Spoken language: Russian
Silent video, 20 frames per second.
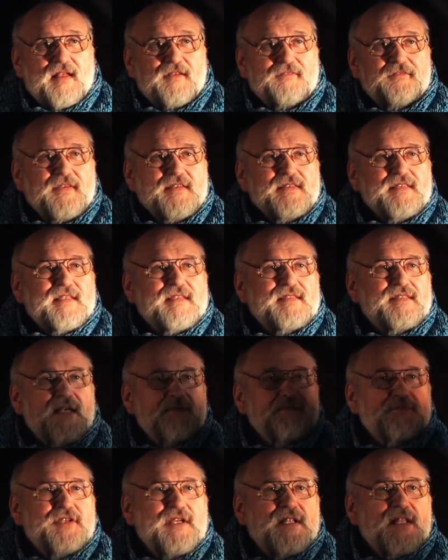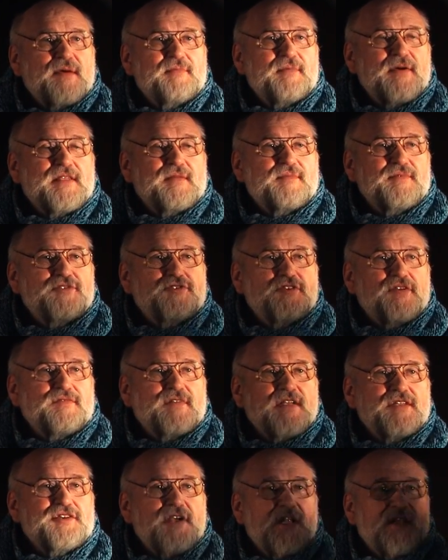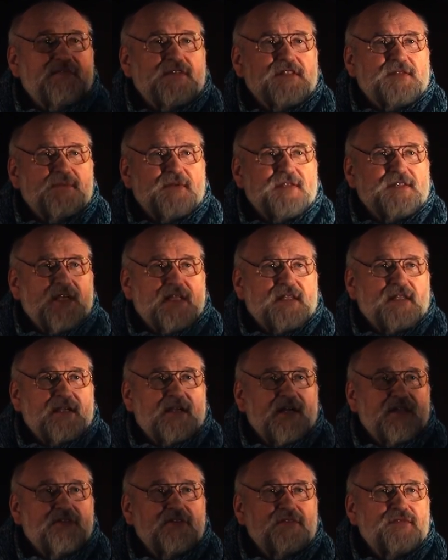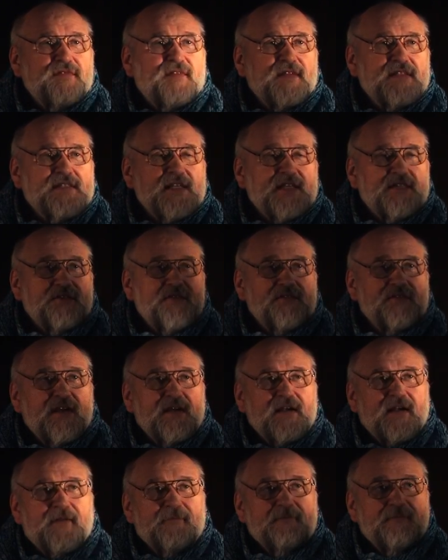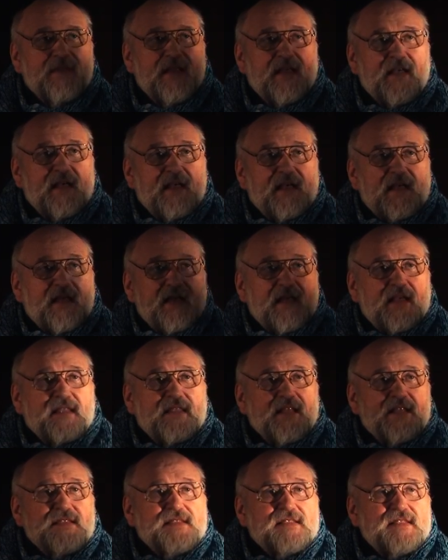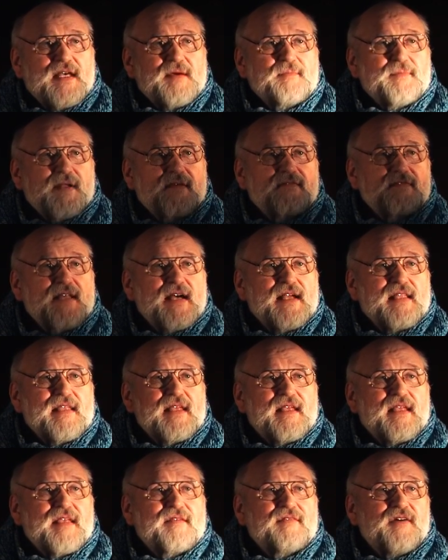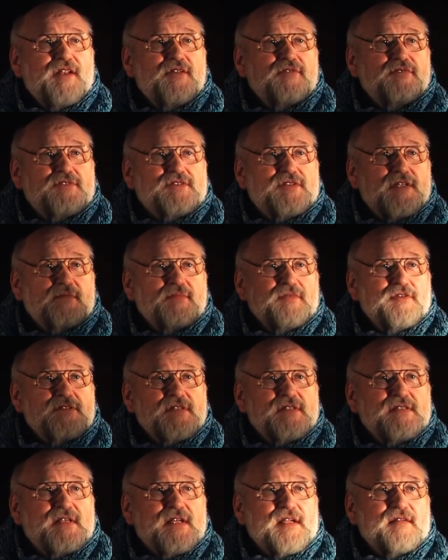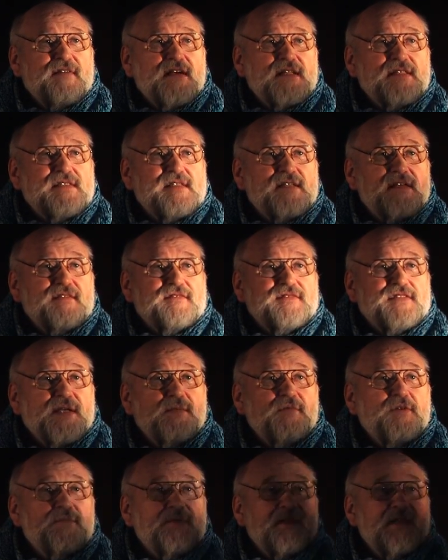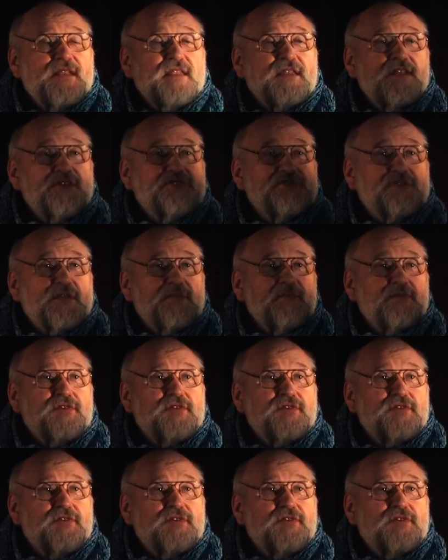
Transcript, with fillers: Физики сообщили об этом еще в начале 80-х годов XX века. Единственное оправдание эволюции может скрываться в самом генетическом